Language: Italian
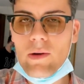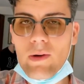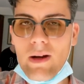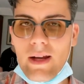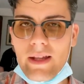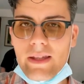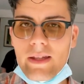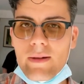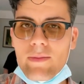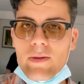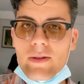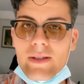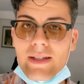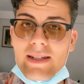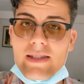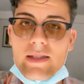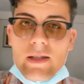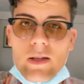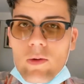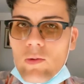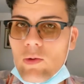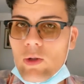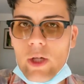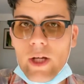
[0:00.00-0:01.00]
quella di
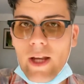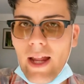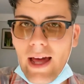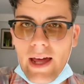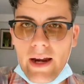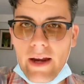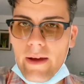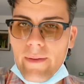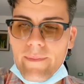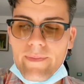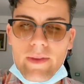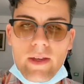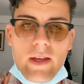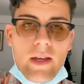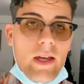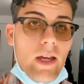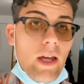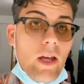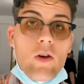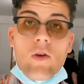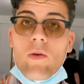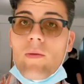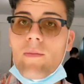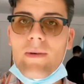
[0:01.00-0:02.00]
potersi cucinare
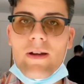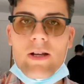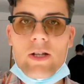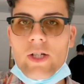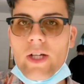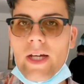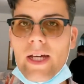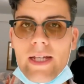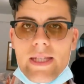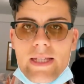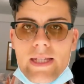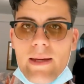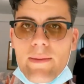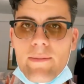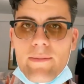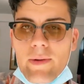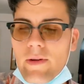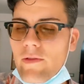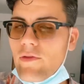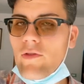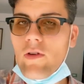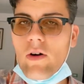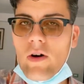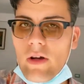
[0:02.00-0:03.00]
e non mangiare
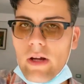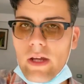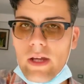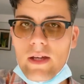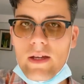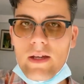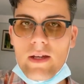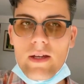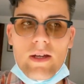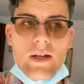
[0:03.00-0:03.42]
sempre fuori.